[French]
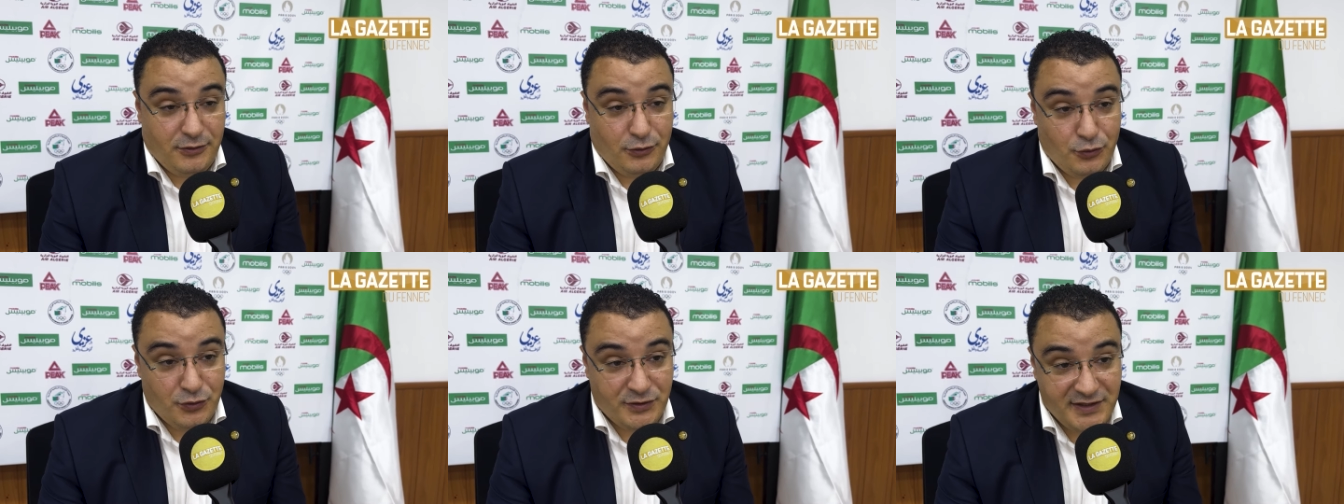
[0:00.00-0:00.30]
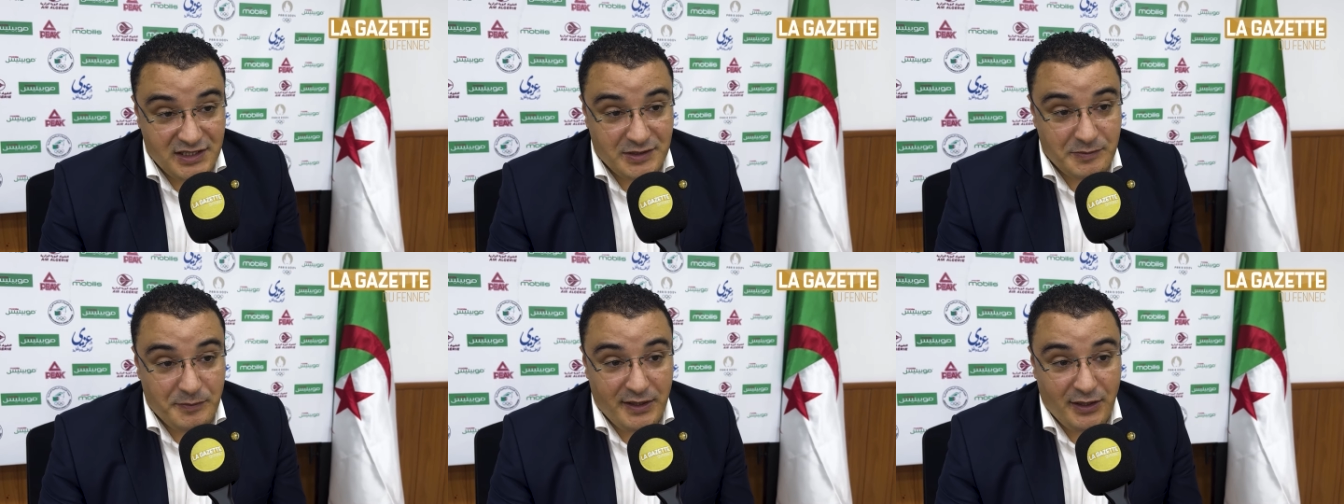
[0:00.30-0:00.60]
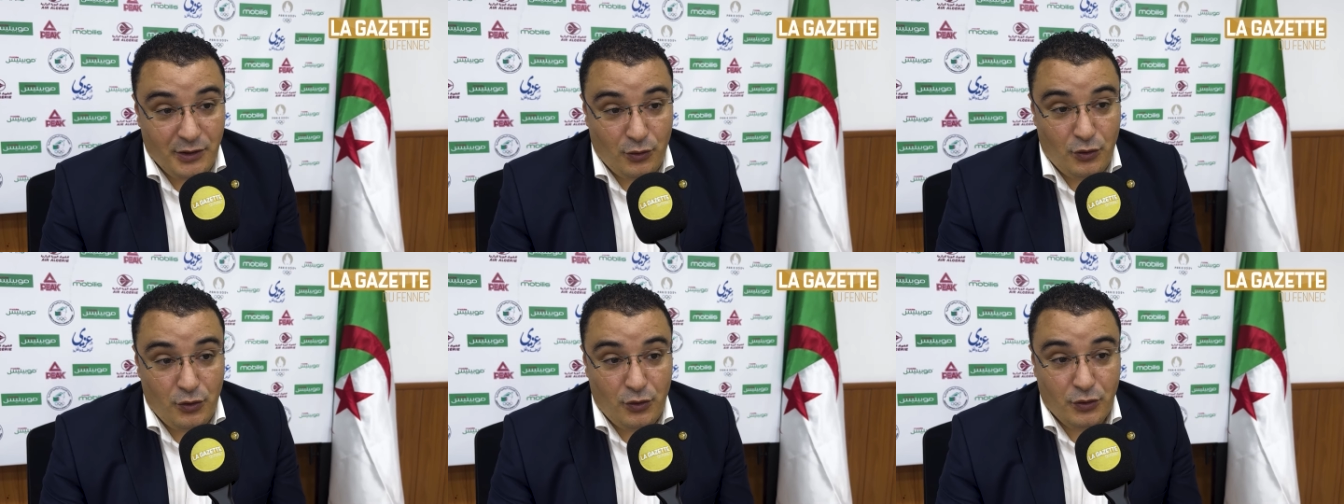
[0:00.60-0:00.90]
Nous
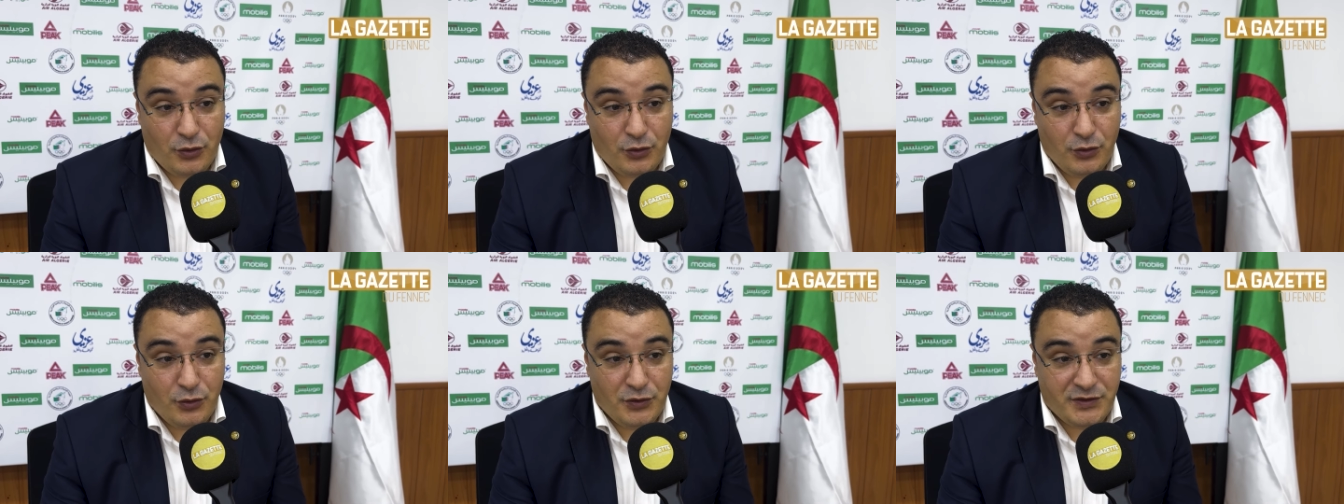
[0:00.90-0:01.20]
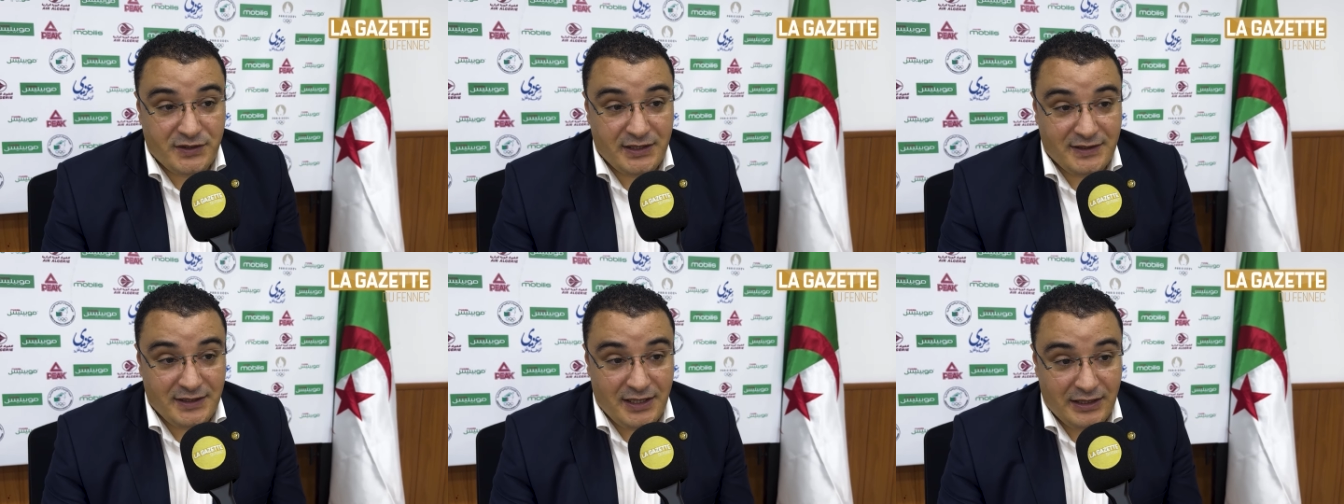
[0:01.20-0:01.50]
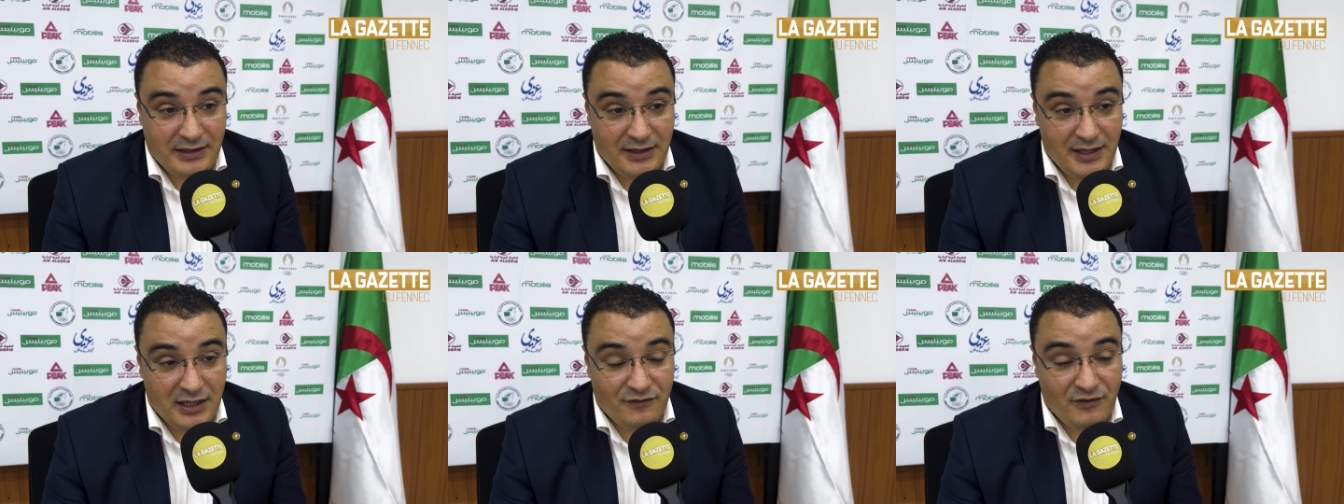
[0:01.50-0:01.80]
espérons que ces
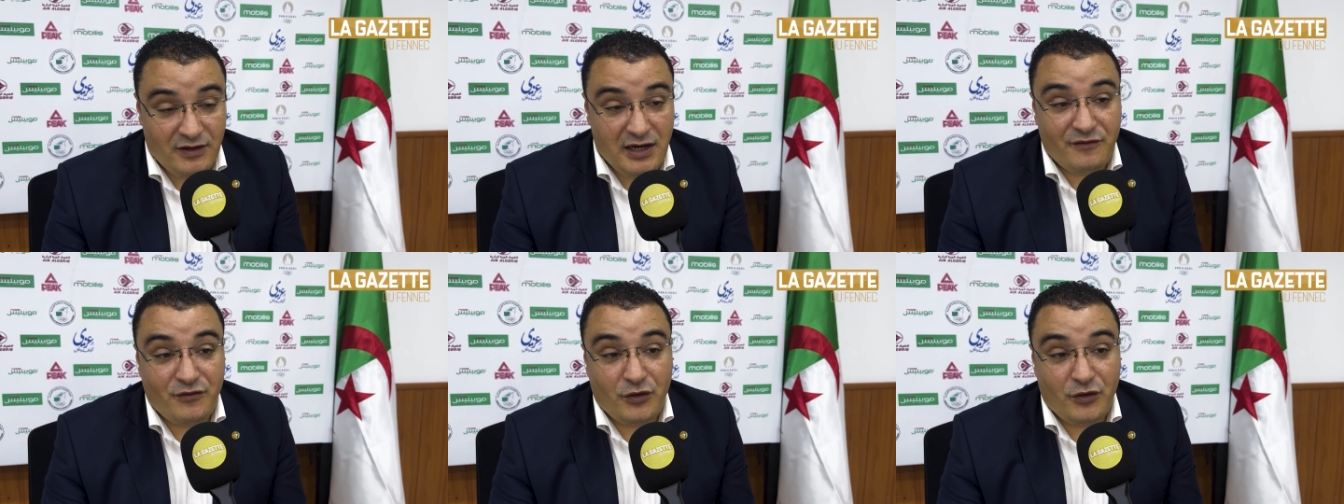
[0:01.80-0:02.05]
athlètes voilà,